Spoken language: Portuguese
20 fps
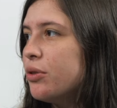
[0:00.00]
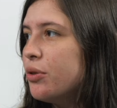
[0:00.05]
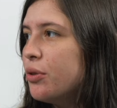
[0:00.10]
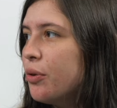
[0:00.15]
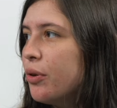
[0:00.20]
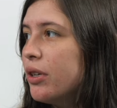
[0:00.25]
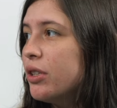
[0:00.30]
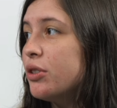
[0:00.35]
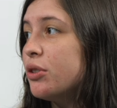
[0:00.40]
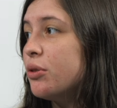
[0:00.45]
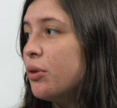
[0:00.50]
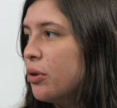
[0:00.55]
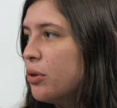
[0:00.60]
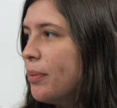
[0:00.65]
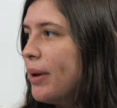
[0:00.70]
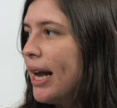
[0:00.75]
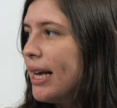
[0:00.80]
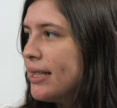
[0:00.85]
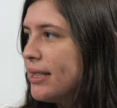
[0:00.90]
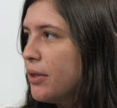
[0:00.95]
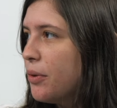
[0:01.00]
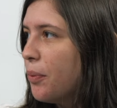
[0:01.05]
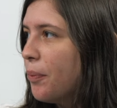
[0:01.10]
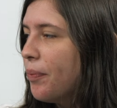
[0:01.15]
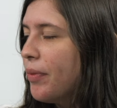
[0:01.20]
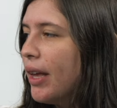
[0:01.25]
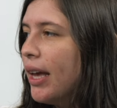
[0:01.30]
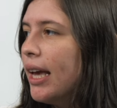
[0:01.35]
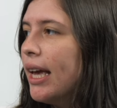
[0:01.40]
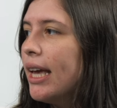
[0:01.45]
juniores de todo o Brasil.
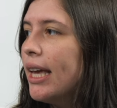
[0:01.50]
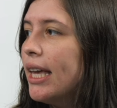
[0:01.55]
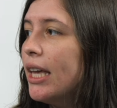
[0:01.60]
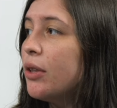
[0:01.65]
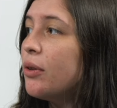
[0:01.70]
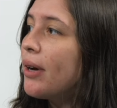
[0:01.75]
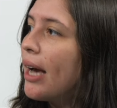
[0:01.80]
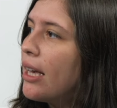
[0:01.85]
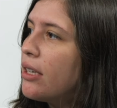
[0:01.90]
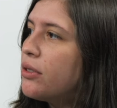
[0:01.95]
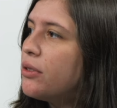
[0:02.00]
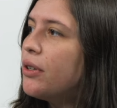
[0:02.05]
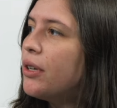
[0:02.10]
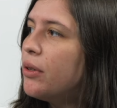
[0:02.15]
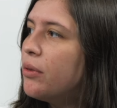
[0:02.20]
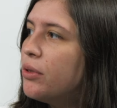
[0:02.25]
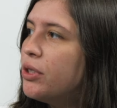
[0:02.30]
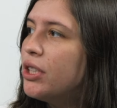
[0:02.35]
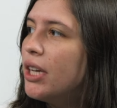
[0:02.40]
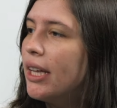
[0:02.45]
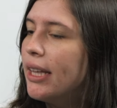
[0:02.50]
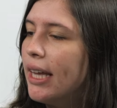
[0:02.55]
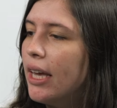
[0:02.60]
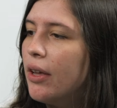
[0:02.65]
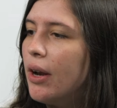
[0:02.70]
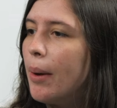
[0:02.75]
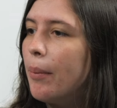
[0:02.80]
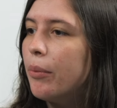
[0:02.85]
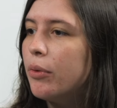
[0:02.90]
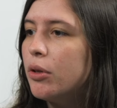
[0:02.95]
E no caso do Rio de
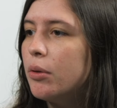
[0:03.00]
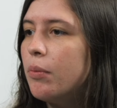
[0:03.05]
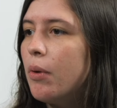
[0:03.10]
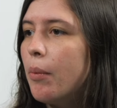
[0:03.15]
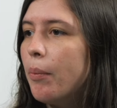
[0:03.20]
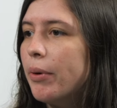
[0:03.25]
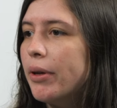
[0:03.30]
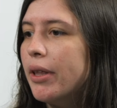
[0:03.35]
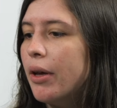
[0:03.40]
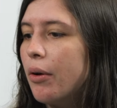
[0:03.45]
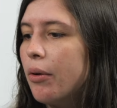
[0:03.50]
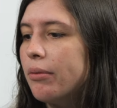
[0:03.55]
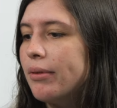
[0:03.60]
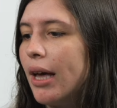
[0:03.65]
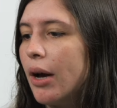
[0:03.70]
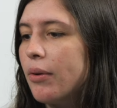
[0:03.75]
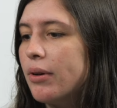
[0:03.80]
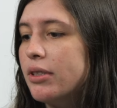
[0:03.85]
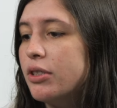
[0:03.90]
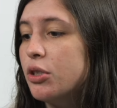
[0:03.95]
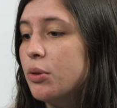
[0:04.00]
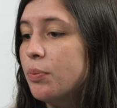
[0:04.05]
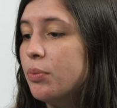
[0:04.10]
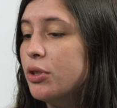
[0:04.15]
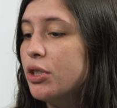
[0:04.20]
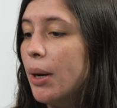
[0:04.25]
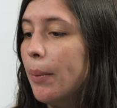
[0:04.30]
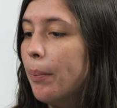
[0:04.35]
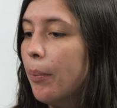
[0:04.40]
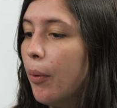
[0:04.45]
Janeiro, é muito bom poder contar com esse
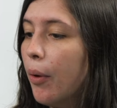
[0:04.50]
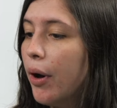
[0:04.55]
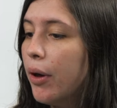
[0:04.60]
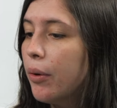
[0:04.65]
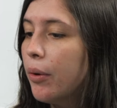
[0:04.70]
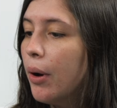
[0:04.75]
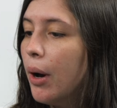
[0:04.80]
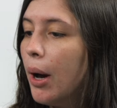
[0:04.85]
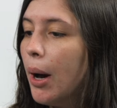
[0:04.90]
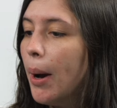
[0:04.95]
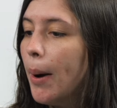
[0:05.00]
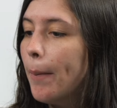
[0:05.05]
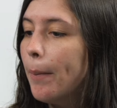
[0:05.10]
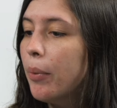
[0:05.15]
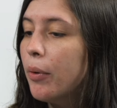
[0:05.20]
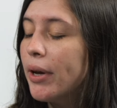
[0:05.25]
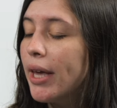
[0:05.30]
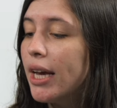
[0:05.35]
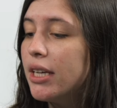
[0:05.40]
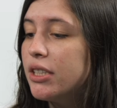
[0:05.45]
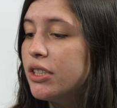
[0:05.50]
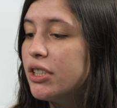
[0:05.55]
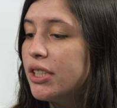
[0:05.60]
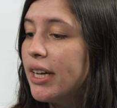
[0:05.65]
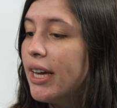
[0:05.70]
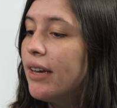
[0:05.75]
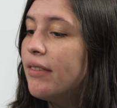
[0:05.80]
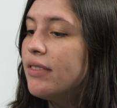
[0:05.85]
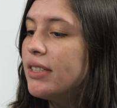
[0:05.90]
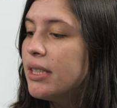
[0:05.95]
tipo de apoio, porque a gente
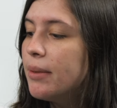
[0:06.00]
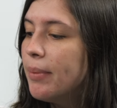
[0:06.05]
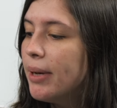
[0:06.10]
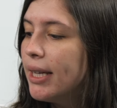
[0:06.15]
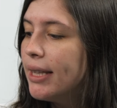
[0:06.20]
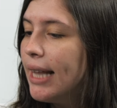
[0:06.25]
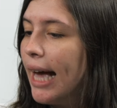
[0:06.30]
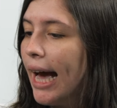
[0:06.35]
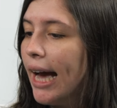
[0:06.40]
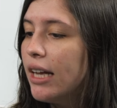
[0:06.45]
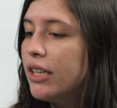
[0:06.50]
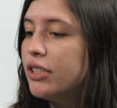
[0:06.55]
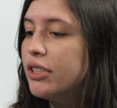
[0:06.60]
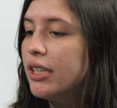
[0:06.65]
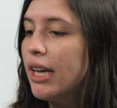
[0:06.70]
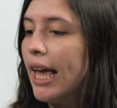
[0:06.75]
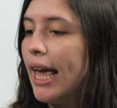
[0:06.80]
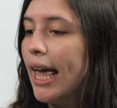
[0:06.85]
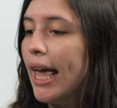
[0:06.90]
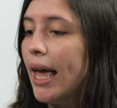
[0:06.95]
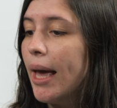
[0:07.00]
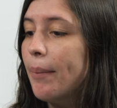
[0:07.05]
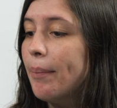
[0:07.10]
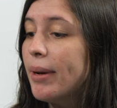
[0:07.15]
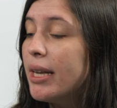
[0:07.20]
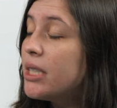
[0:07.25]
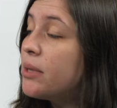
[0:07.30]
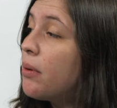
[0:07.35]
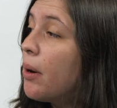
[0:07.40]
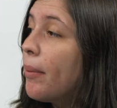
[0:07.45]
ganha visibilidade, é,
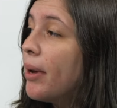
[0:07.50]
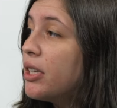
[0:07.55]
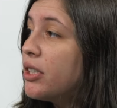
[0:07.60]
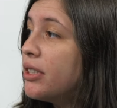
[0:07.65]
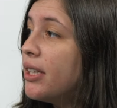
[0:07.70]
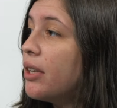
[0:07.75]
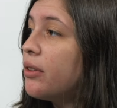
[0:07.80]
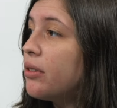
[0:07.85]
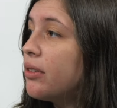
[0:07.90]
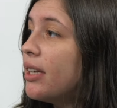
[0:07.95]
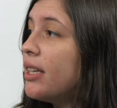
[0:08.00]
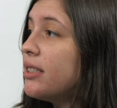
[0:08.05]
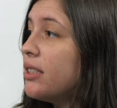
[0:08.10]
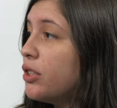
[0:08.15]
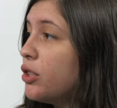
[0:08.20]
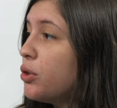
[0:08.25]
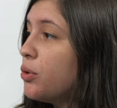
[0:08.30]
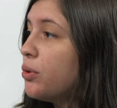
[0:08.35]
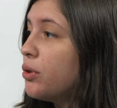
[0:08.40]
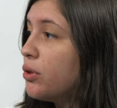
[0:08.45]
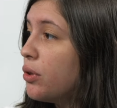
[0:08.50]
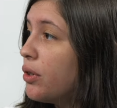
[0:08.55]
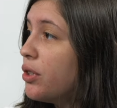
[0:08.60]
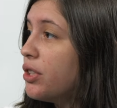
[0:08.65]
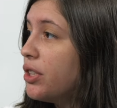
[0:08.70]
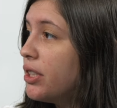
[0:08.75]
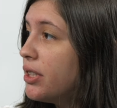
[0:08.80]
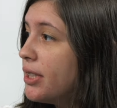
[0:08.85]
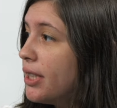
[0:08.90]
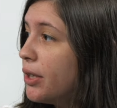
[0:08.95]
principalmente dentro das
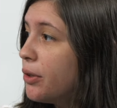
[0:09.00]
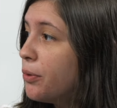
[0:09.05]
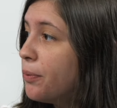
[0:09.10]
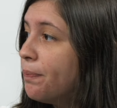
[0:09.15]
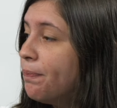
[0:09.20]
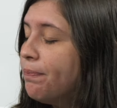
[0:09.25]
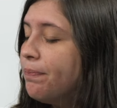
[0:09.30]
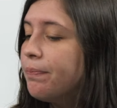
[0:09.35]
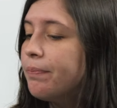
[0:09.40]
instituições de ensino.